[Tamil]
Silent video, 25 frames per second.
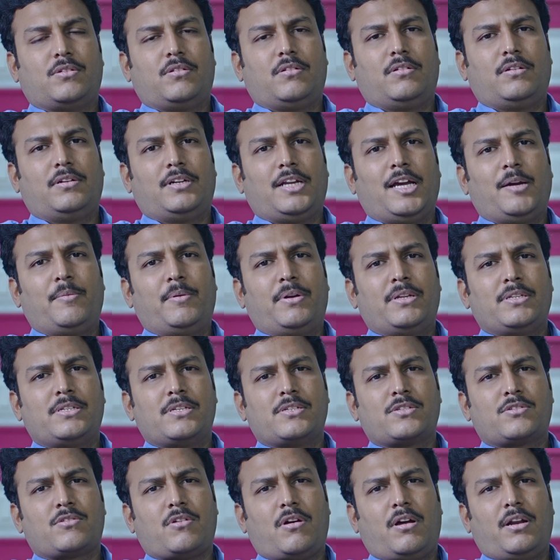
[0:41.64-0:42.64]
ஸோ
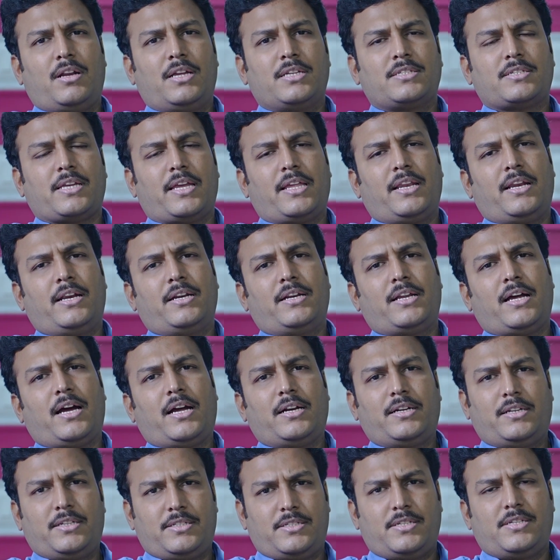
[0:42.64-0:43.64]
டயபெட்டிஸ் இஸ் கால சைலண்ட்
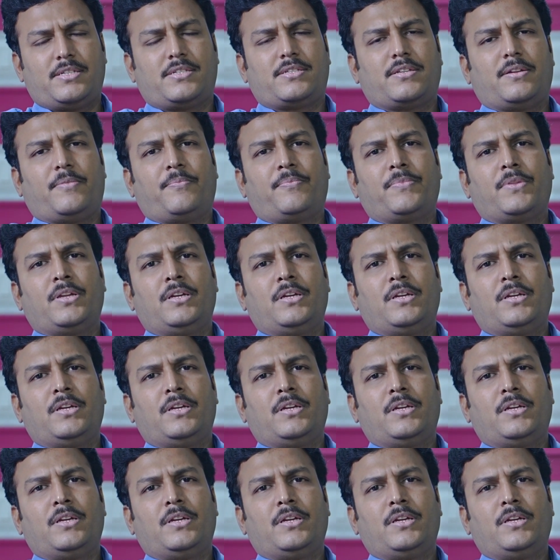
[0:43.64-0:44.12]
ஹார்ட் டிசீஸ்